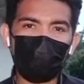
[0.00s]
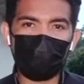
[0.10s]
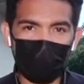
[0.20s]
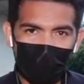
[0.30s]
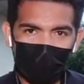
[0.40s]

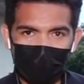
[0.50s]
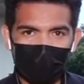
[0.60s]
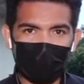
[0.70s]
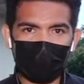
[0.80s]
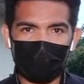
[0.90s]
longsor yang
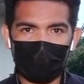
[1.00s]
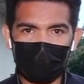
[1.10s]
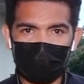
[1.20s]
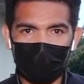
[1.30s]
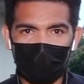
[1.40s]
terjadi di
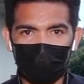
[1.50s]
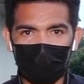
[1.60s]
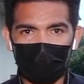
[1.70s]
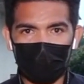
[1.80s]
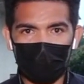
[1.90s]
desa Ilele
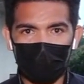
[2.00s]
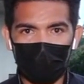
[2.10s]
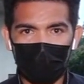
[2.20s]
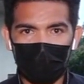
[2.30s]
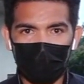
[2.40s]

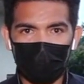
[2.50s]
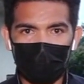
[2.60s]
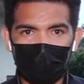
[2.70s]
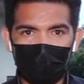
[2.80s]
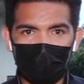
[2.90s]
Medike
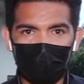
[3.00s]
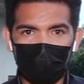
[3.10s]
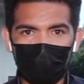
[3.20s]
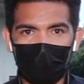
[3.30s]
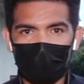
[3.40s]

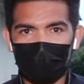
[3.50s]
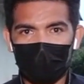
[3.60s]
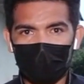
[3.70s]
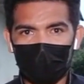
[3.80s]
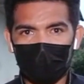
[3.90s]
meluluh
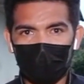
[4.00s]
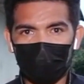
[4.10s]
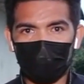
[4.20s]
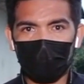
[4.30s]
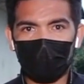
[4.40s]
lantakan
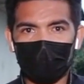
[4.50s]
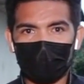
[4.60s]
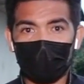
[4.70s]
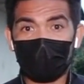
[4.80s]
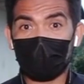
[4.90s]
rumah
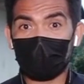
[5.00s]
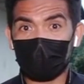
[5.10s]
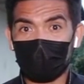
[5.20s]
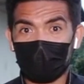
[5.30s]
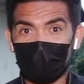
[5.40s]
warga hingga
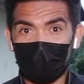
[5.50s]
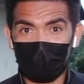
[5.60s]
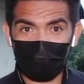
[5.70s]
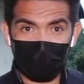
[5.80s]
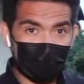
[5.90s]
rata dengan
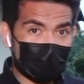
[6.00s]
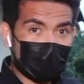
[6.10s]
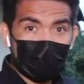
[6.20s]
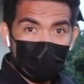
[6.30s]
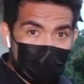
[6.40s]
tanah seperti yang
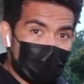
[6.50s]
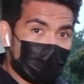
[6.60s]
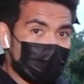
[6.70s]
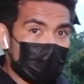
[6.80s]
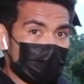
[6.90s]
terlihat di
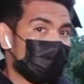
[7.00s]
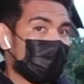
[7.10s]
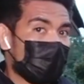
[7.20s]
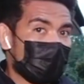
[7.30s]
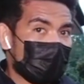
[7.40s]
belakang saya
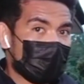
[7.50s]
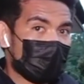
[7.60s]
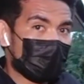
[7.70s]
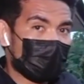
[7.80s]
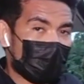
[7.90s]
saudara.
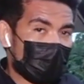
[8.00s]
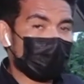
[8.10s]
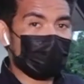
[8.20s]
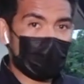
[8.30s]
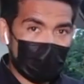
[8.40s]

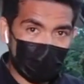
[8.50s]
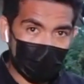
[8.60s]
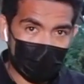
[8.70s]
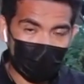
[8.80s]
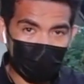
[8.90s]
Ada juga
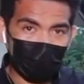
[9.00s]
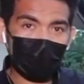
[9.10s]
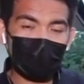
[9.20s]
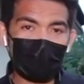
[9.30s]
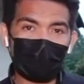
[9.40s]
sebagian
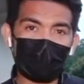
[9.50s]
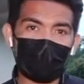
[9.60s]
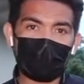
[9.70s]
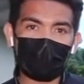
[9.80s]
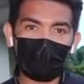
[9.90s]
rumah
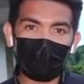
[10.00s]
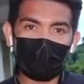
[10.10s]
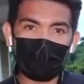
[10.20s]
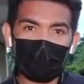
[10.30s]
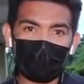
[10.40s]
yang
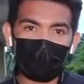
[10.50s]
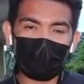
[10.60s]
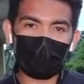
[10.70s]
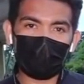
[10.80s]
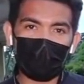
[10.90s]

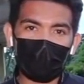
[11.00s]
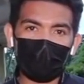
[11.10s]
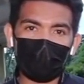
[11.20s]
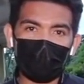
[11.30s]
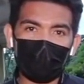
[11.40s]
hanya
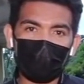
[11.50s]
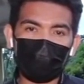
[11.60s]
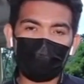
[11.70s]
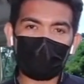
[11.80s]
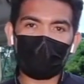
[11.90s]
mengalami
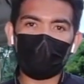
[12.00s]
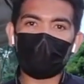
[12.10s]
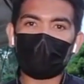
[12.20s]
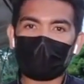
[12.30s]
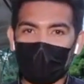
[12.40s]
rusak
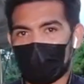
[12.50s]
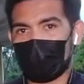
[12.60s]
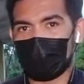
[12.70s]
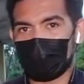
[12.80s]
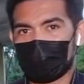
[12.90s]
parah
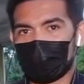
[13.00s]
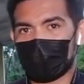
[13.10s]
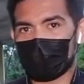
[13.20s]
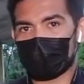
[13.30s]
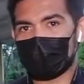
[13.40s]

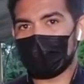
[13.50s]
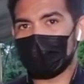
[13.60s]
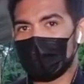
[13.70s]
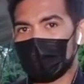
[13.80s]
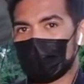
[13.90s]

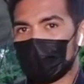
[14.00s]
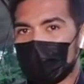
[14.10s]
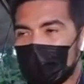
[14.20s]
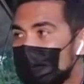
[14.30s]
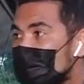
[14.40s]
seperti
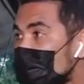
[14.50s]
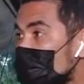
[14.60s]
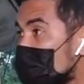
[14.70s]
rumah Ibu